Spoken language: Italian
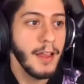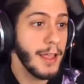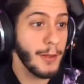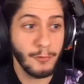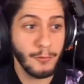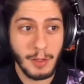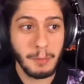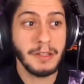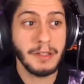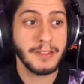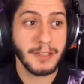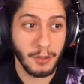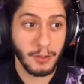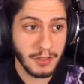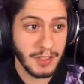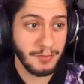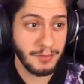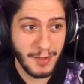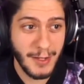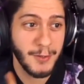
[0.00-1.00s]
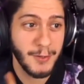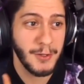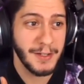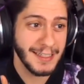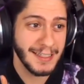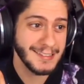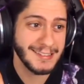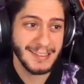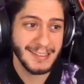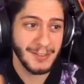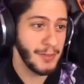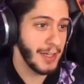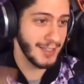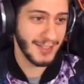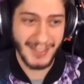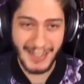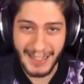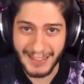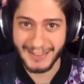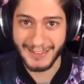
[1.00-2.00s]
E ovviamente cosa fanno i cattivi?
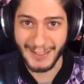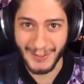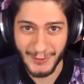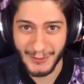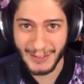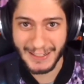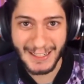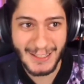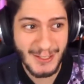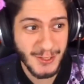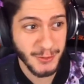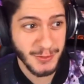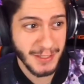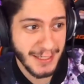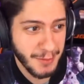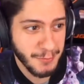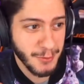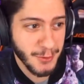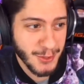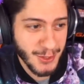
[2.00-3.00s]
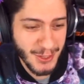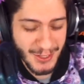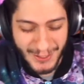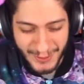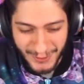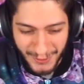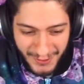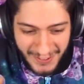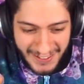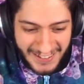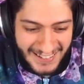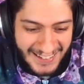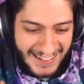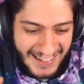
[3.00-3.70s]
Assaltano il cazzo di camioncino